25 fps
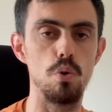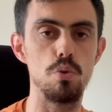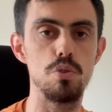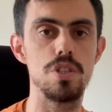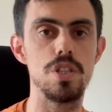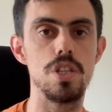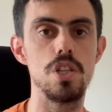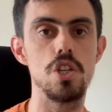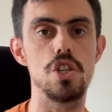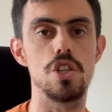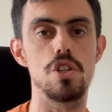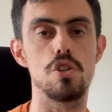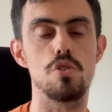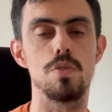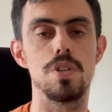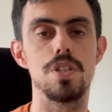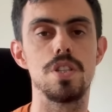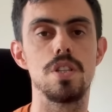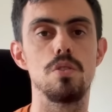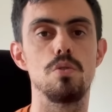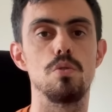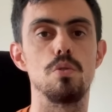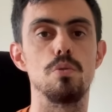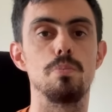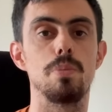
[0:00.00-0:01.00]
Aussi, j'ai
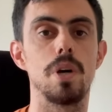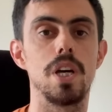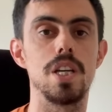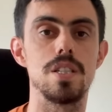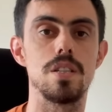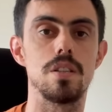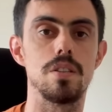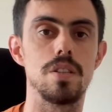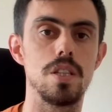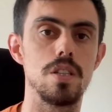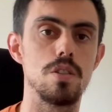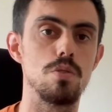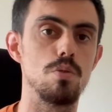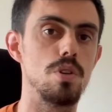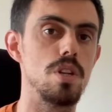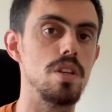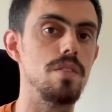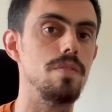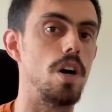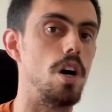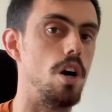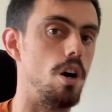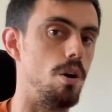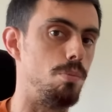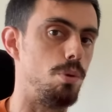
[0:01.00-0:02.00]
choisi de présenter ce
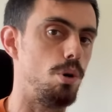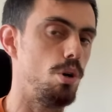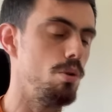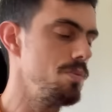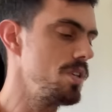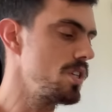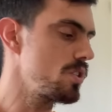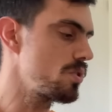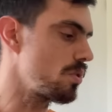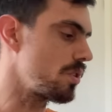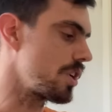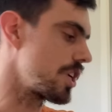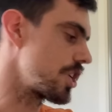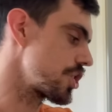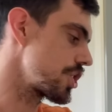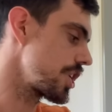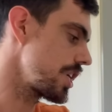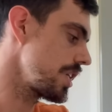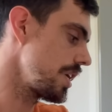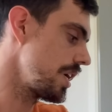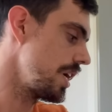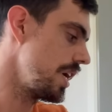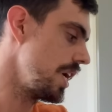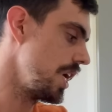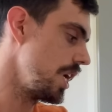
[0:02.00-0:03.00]
livre en premier sur la
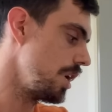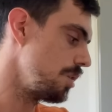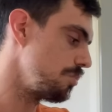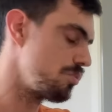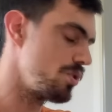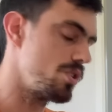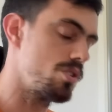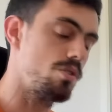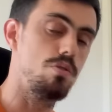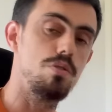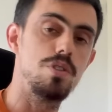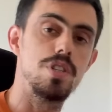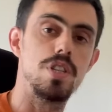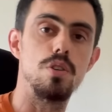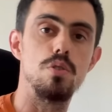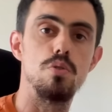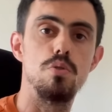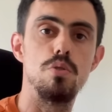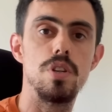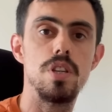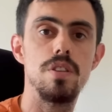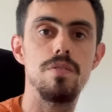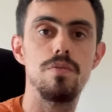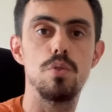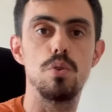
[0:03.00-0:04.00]
chaîne, puisque c'est
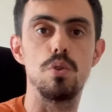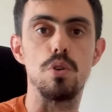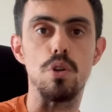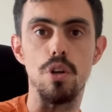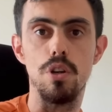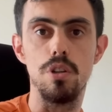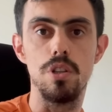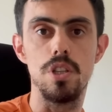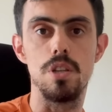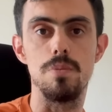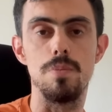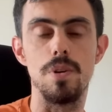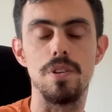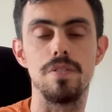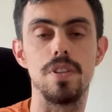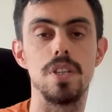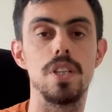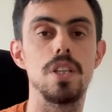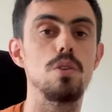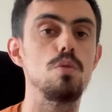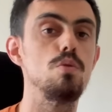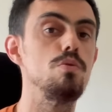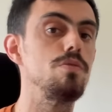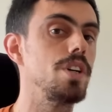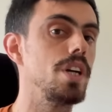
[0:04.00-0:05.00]
le livre de code qui m'a fait
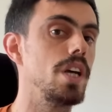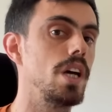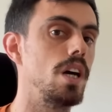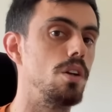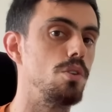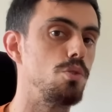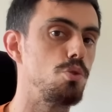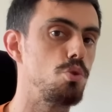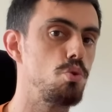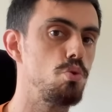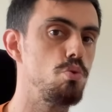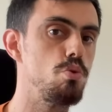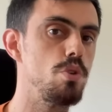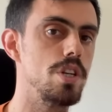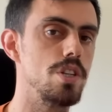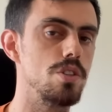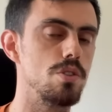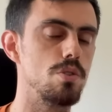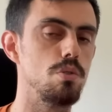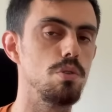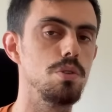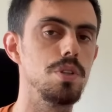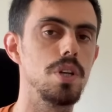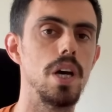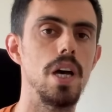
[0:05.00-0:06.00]
découvrir tous les
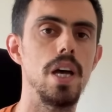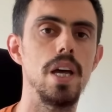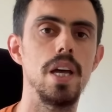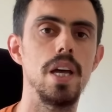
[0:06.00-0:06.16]
autres.